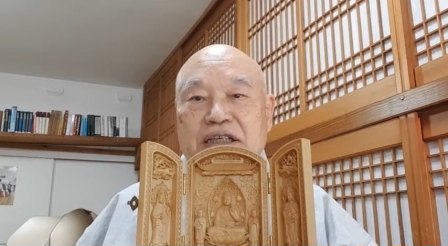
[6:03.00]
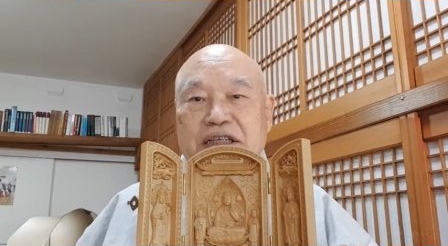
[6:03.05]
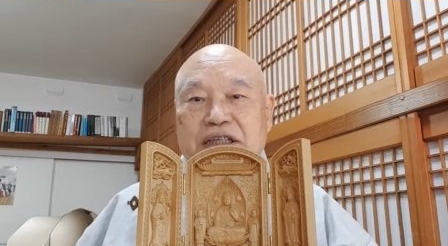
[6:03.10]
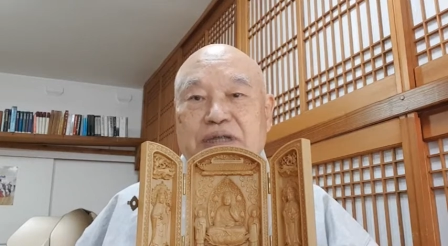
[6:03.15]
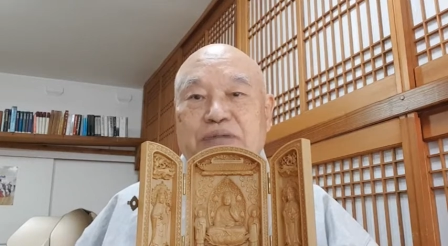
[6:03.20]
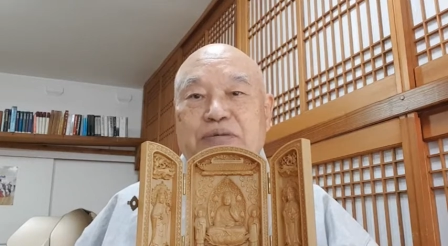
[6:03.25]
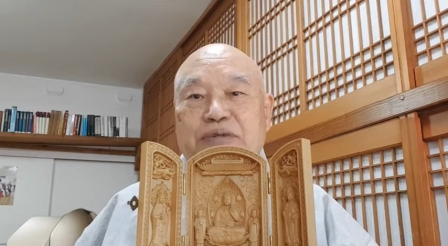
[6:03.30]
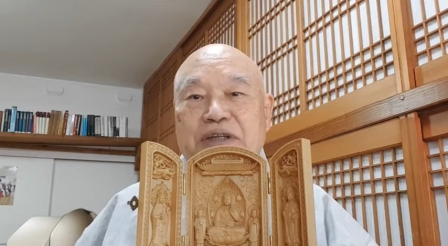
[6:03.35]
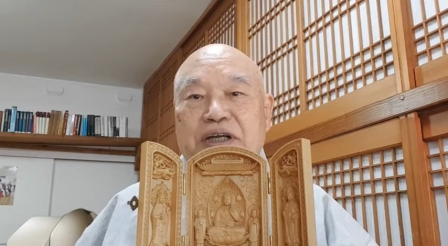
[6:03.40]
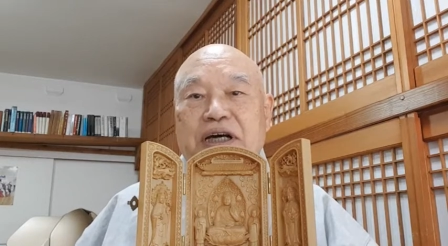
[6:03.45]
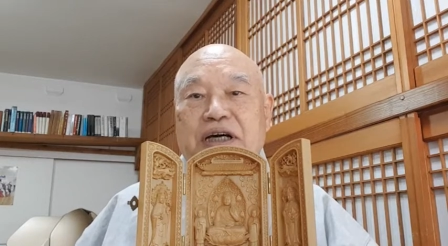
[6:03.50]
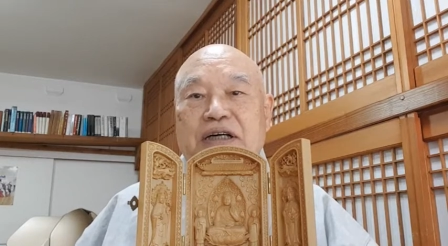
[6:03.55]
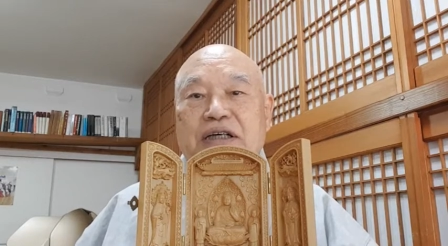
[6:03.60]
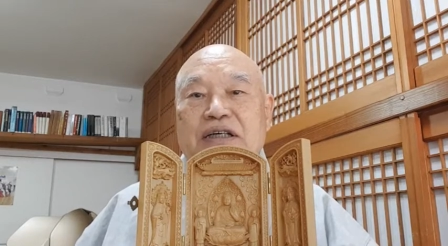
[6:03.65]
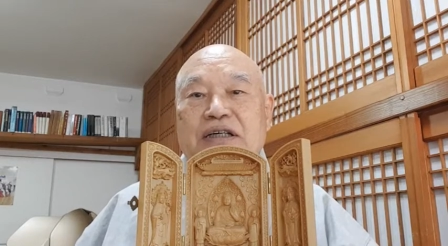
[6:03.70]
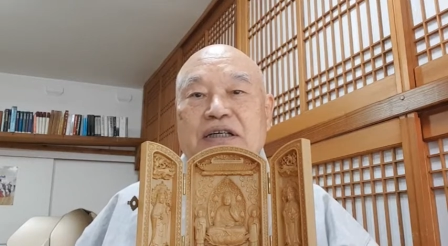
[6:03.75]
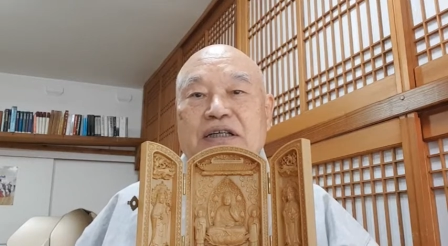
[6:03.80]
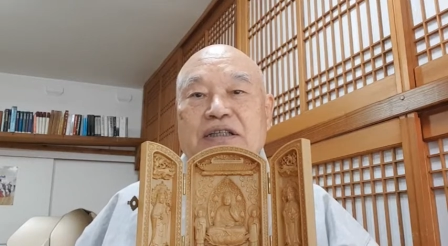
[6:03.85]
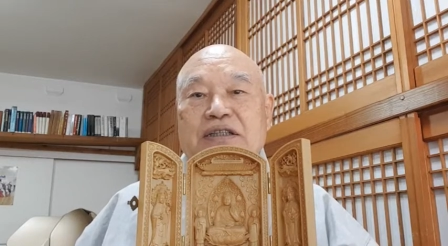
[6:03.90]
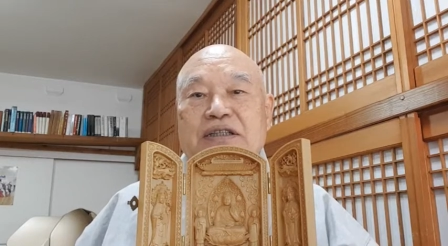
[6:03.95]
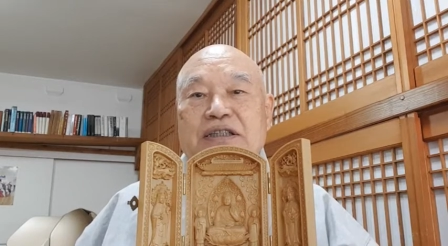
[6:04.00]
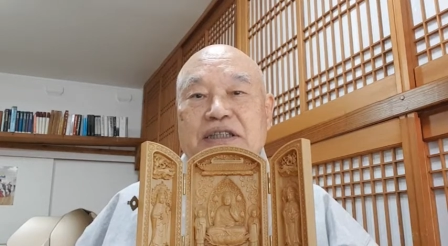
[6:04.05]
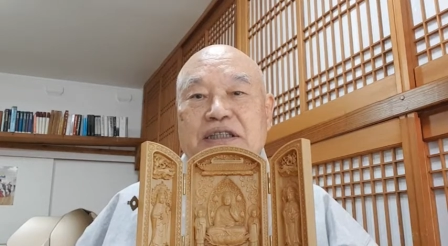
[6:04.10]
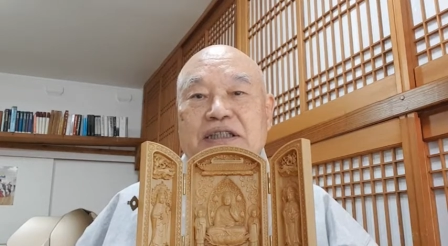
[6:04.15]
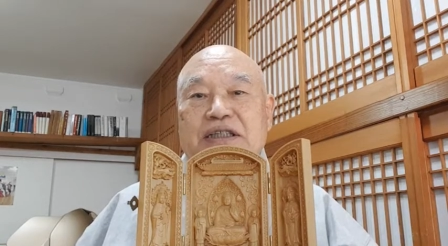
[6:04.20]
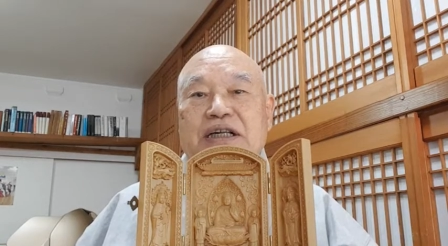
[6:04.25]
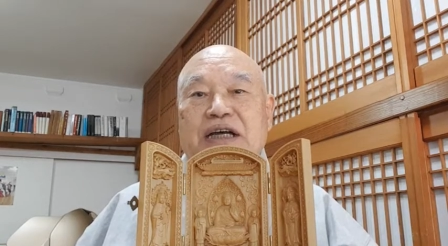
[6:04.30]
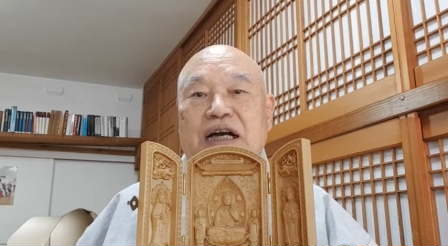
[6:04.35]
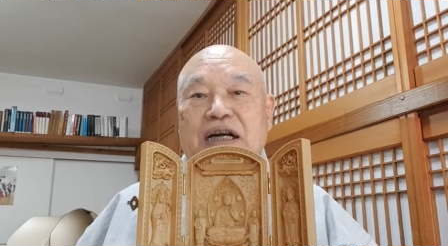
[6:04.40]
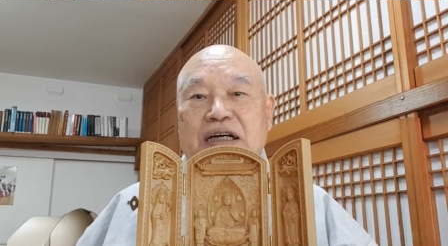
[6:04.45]
일입니다.
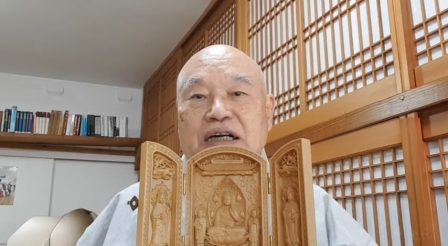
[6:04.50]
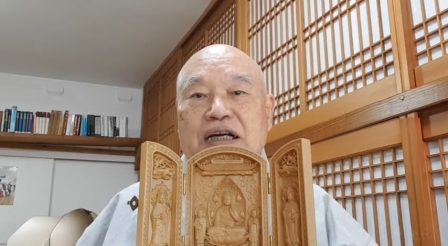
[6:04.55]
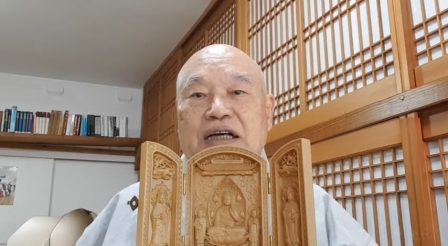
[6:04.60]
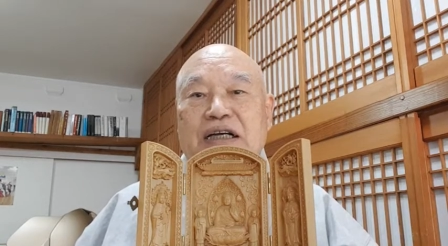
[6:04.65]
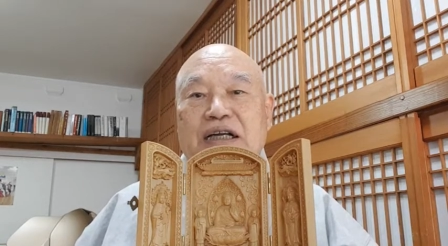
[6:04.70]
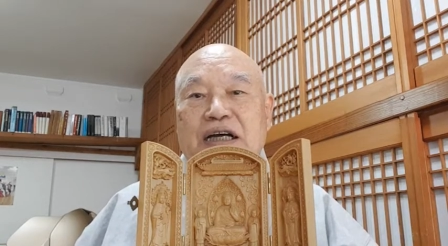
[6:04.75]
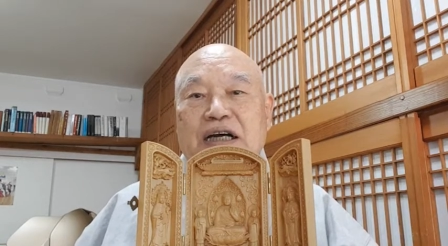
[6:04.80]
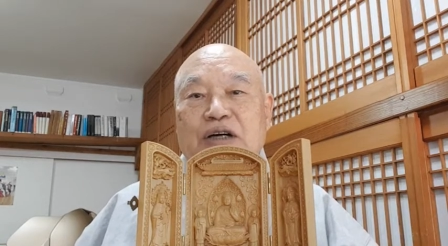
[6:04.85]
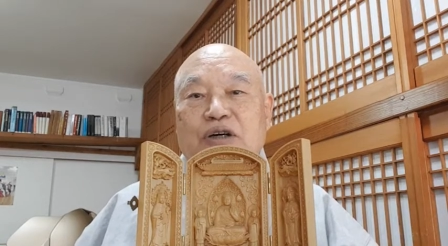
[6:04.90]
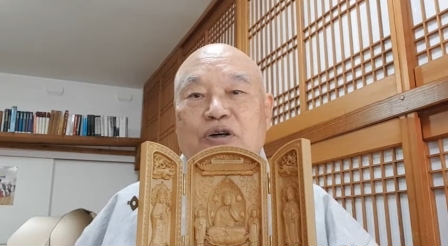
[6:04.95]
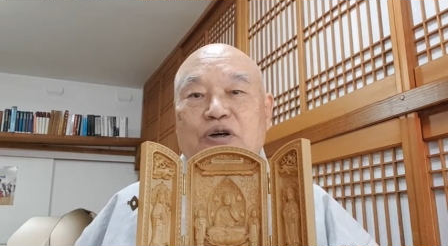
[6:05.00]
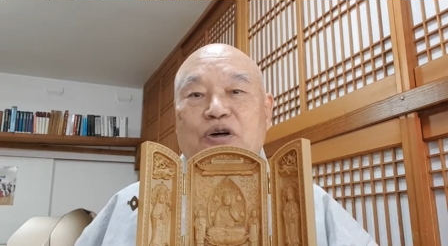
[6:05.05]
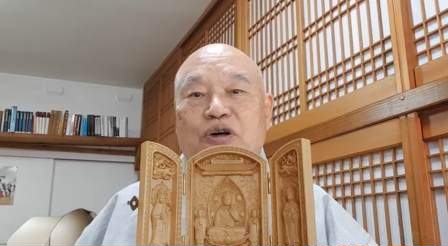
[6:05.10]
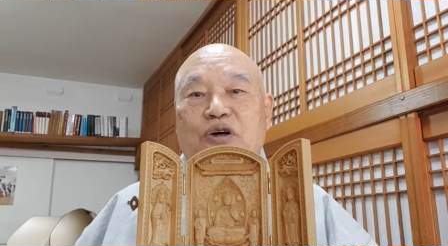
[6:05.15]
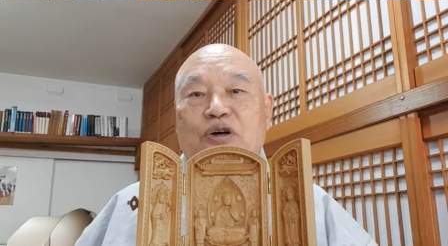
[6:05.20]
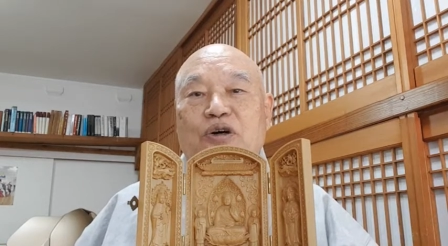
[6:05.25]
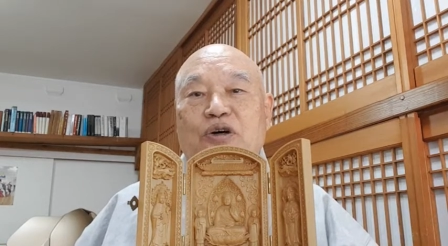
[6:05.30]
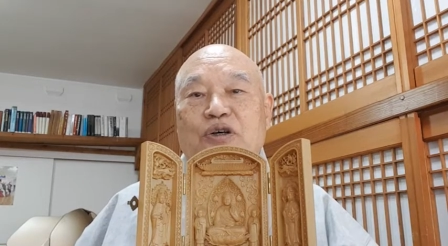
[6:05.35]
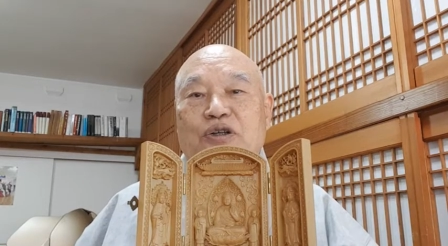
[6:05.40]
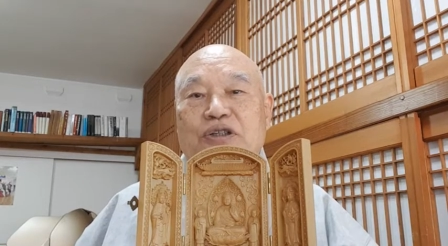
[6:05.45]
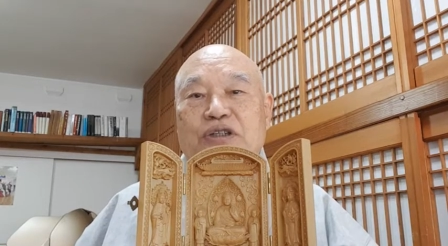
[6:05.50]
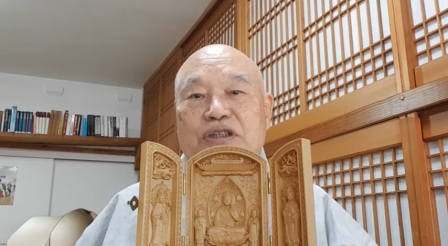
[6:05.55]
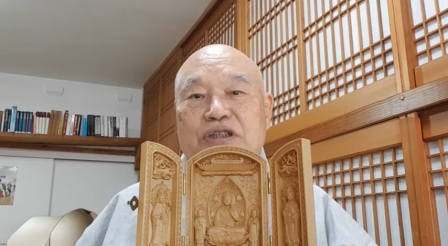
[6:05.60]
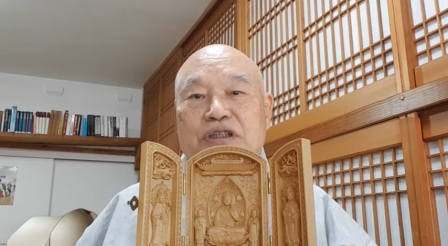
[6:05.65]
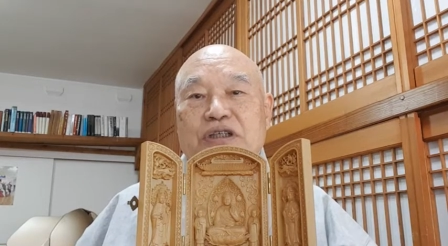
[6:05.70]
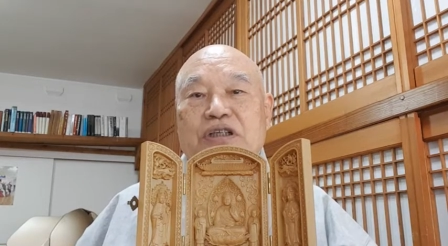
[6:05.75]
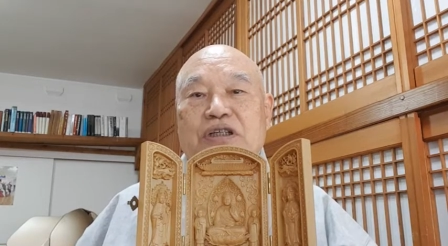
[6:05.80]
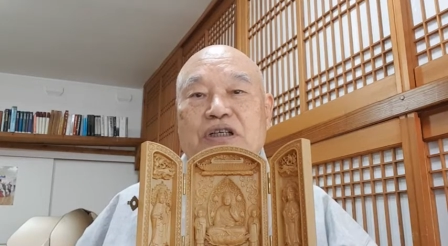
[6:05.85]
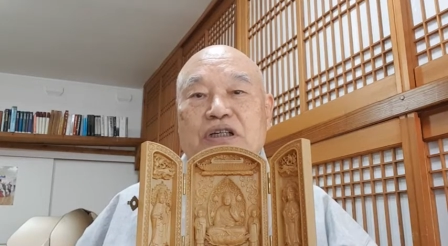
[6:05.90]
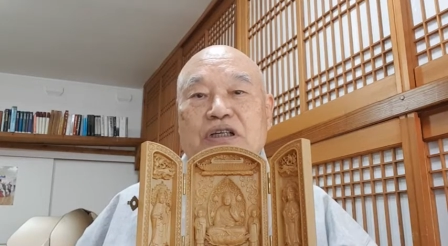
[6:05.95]
친히 가까이 하고
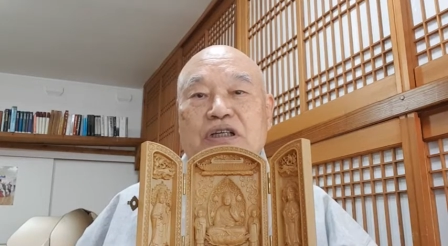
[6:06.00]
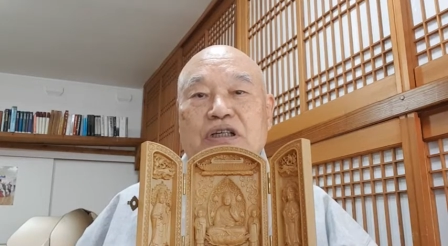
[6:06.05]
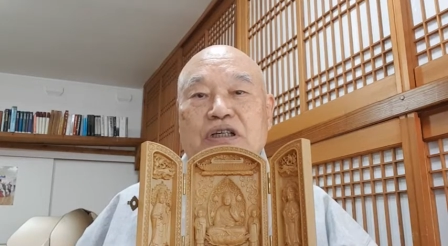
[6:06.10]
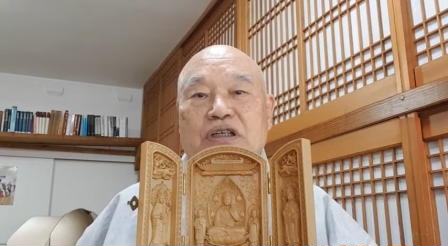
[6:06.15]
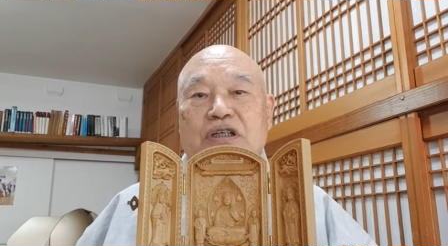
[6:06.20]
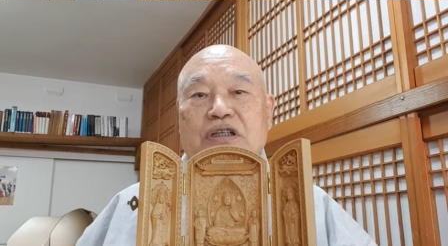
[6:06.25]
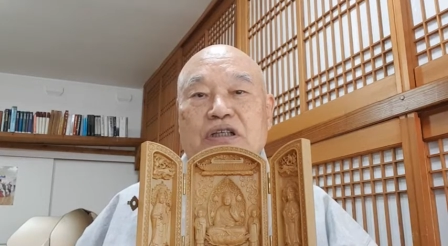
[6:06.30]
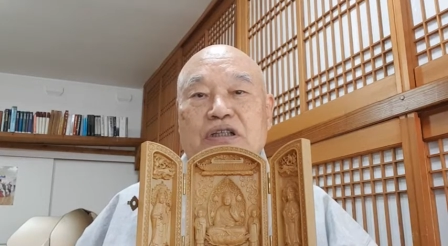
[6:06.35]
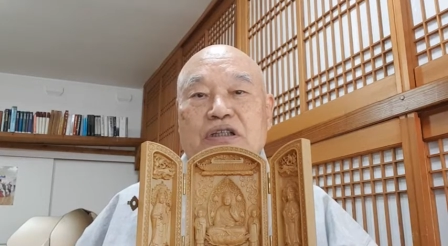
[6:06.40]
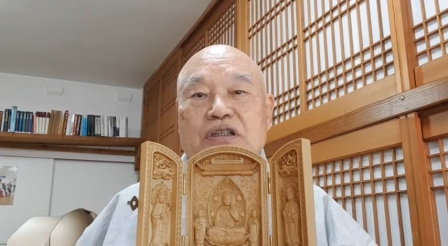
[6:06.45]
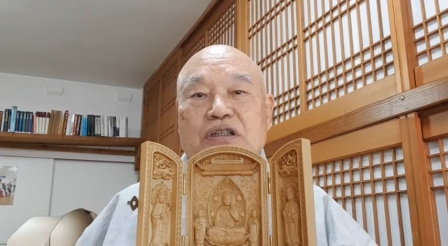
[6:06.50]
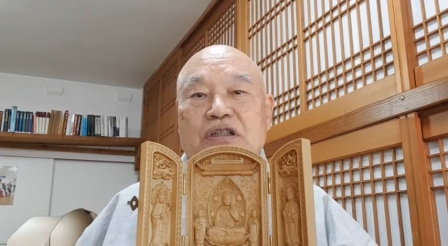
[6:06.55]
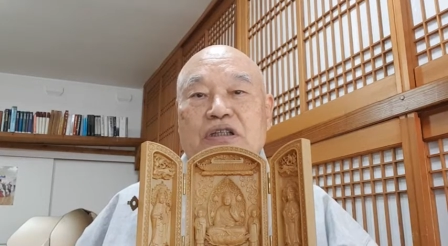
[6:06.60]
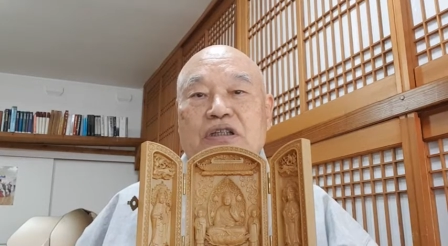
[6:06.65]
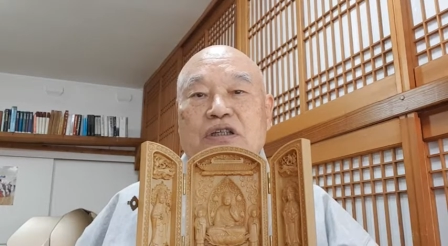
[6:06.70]
늘 어,